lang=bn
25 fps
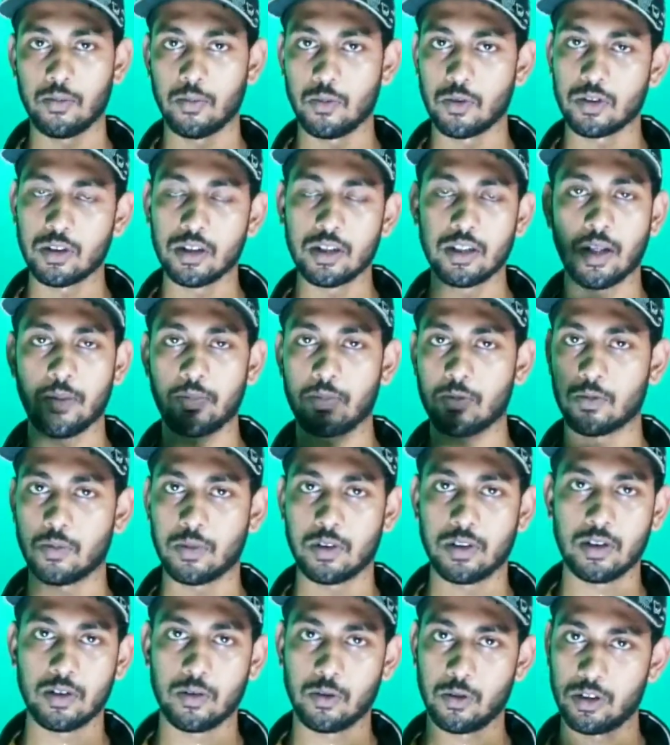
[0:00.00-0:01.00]
মধ্যেই দাম
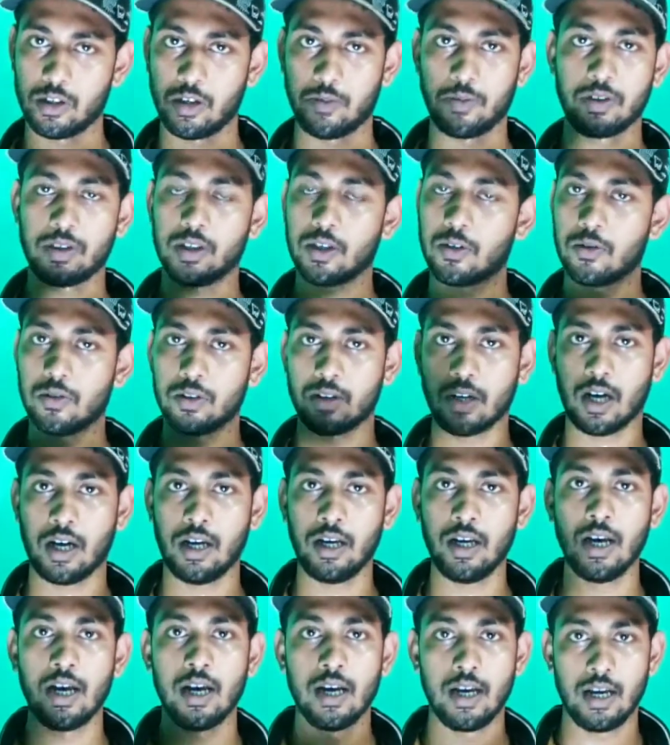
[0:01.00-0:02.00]
তোমাদের হয়ে যাবে যে কোনো
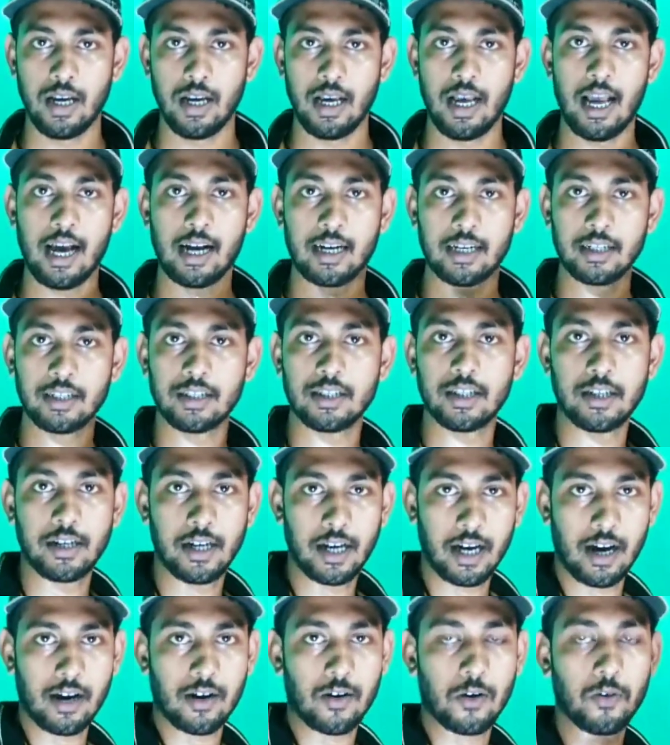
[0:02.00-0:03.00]
জায়গায় এক একটা স্টেটে
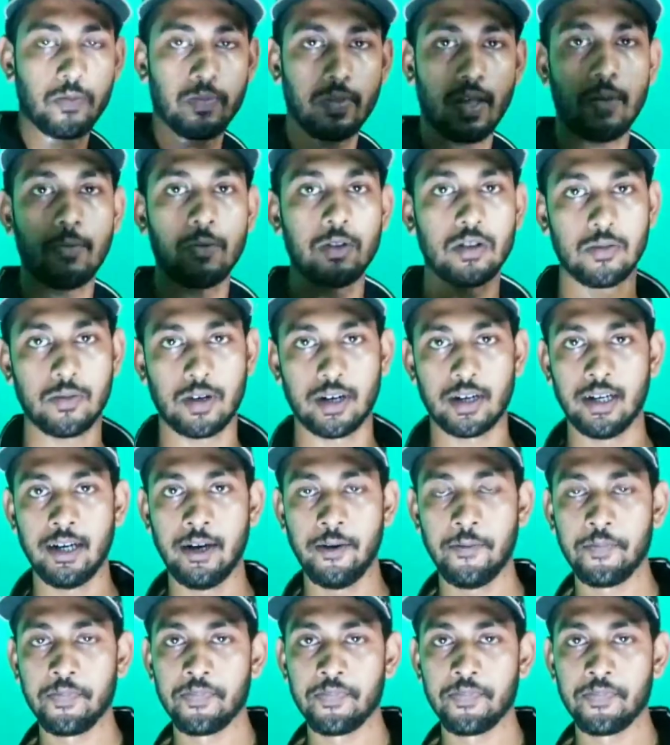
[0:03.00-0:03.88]
এক এক রকম দাম হতে পারে